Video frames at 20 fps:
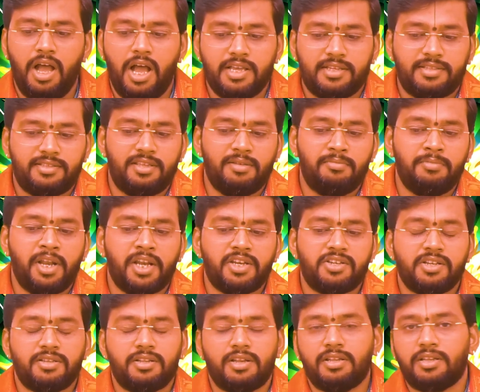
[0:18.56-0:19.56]
ஹஸ்தம்
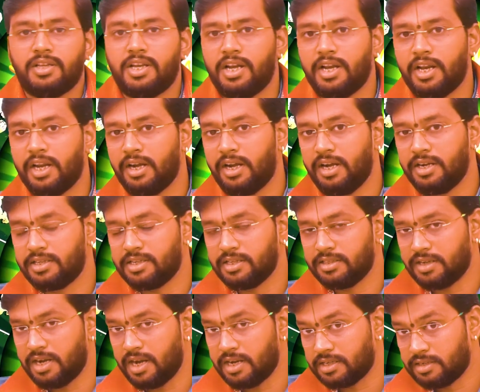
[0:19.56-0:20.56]
நட்சத்திரத்துக்கு இன்றைய நாள்
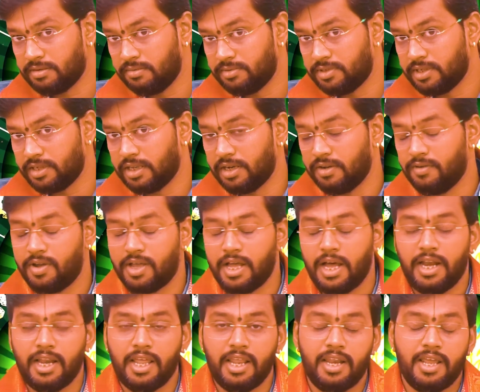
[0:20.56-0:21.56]
சந்திராஷ்டமம் சிறிதளவு
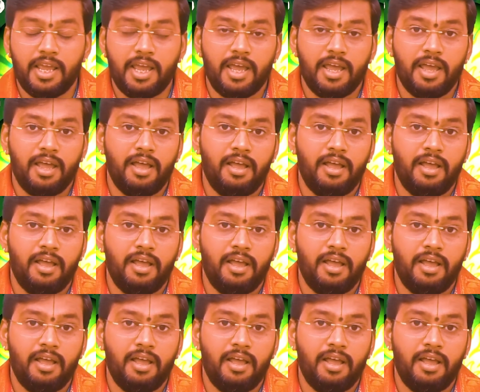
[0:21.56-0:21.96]
காலையிலேயே